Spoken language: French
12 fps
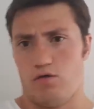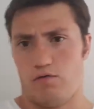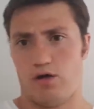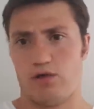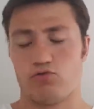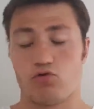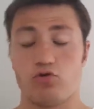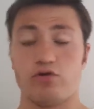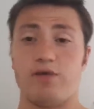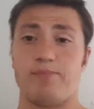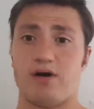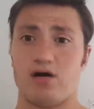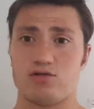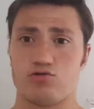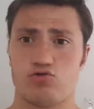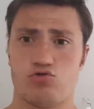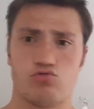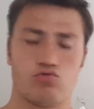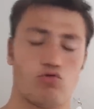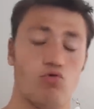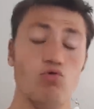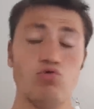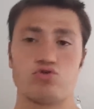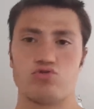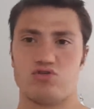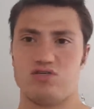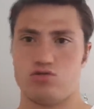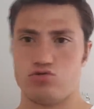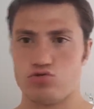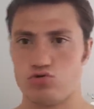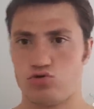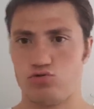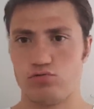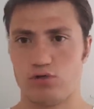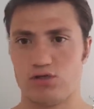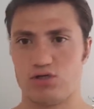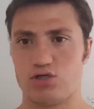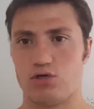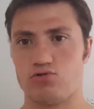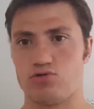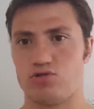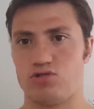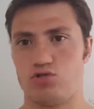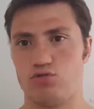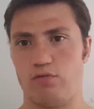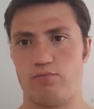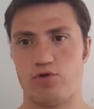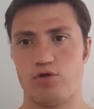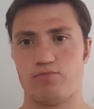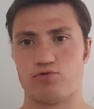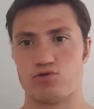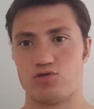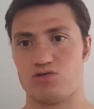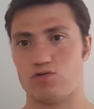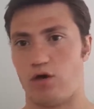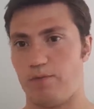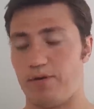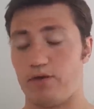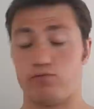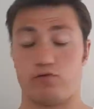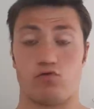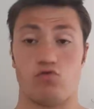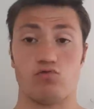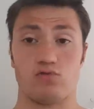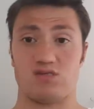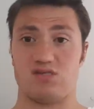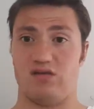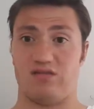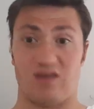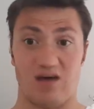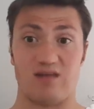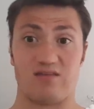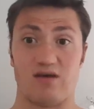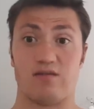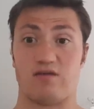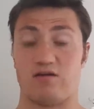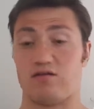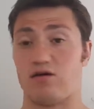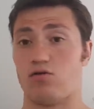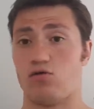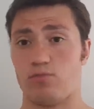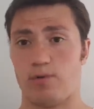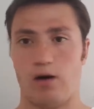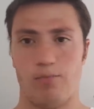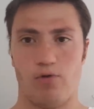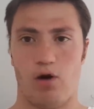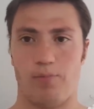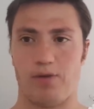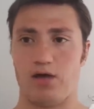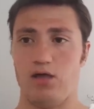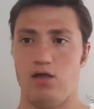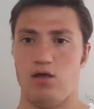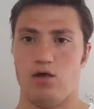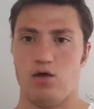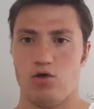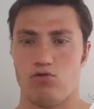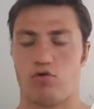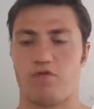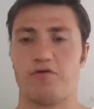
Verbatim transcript: Voilà, donc le départ à The Q. Donc où se situe The Q hein, déjà Où se situe Wimbledon pour ceux qui ne sauraient pas Parce que Londres c'est très très très très grand par rapport à Paris. Donc